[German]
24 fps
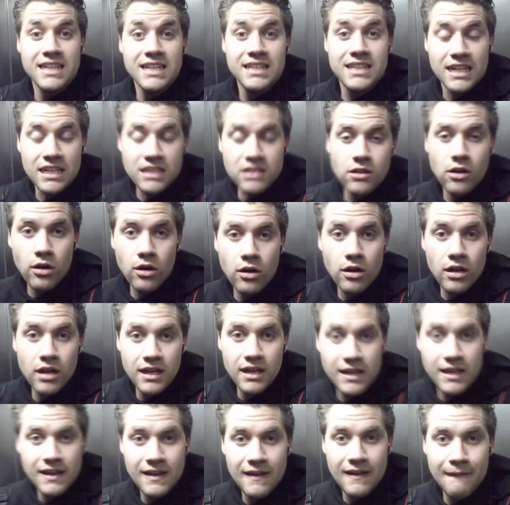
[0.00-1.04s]
Dann noch
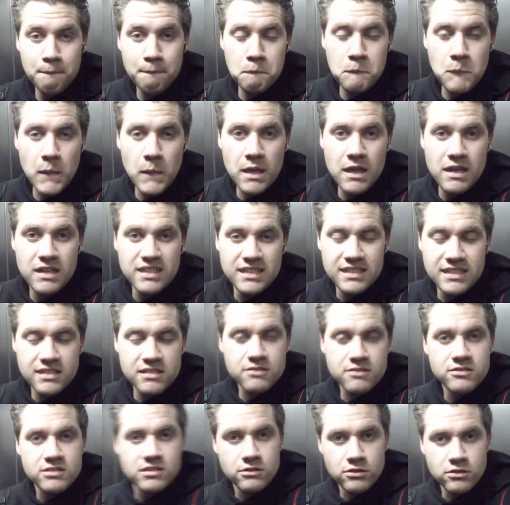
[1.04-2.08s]
ähm, die
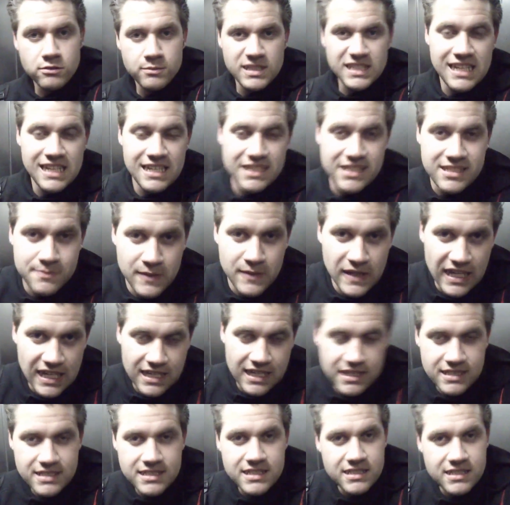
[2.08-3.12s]
Diskussion über die Let's
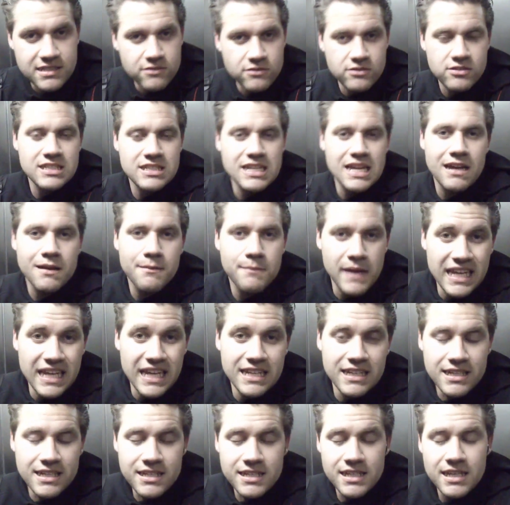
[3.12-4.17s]
Plays, die ist sozusagen
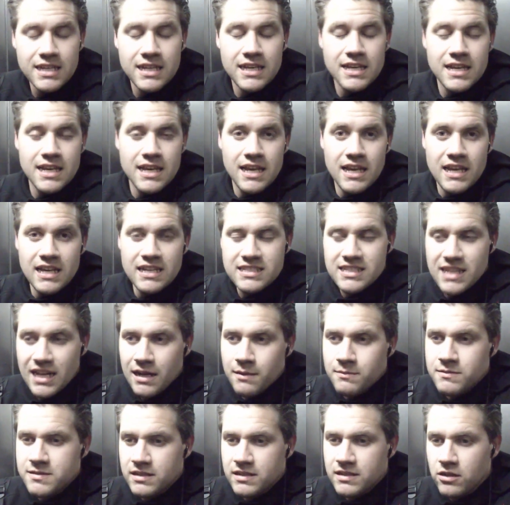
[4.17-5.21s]
beendet. Es
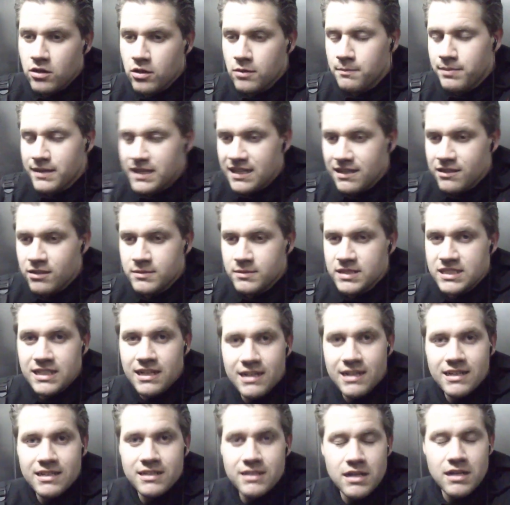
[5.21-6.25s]
kamen zwar noch ein paar
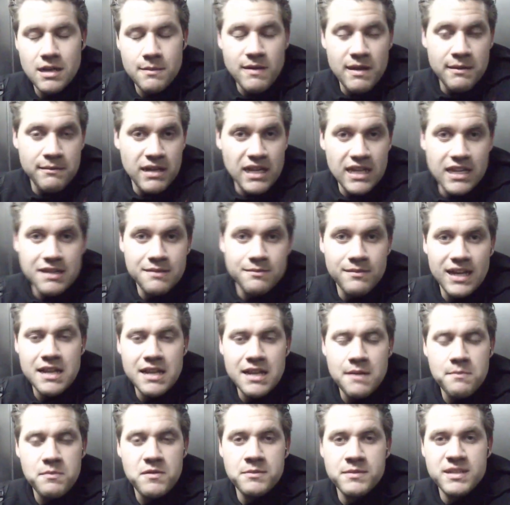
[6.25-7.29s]
Kommentare, aber im
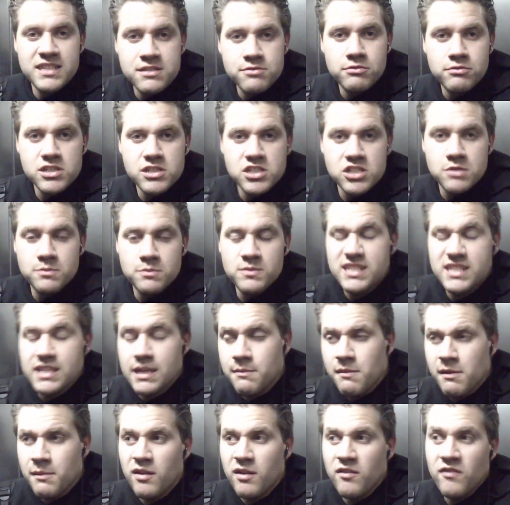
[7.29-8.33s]
Allgemeinen habt ihr mir zugestimmt. Es
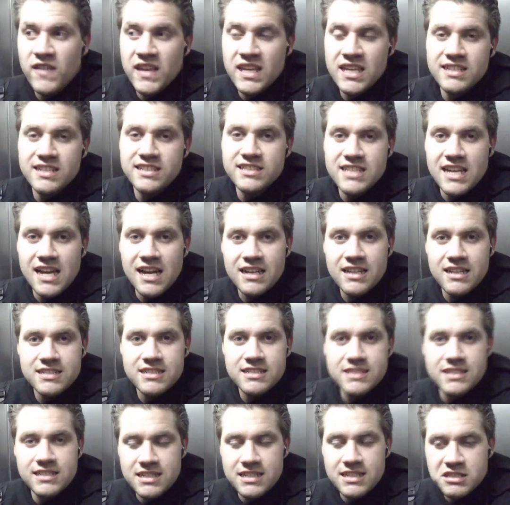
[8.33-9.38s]
haben aber auch welche gesagt,
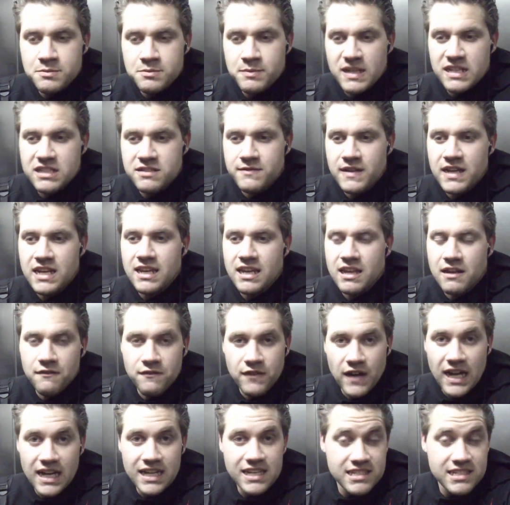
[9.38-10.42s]
dass sie in Let's Plays wirklich
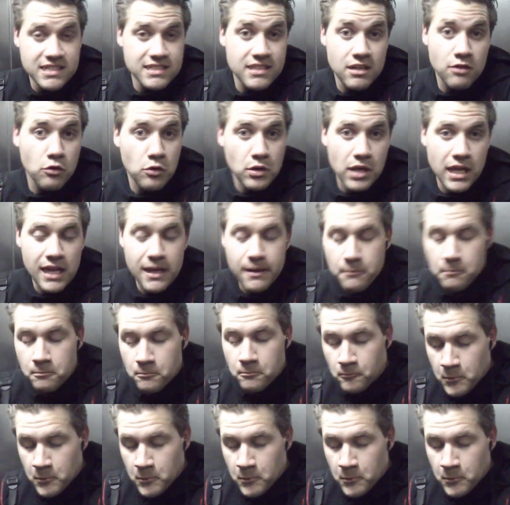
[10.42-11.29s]
gefallen. Das ist auch okay.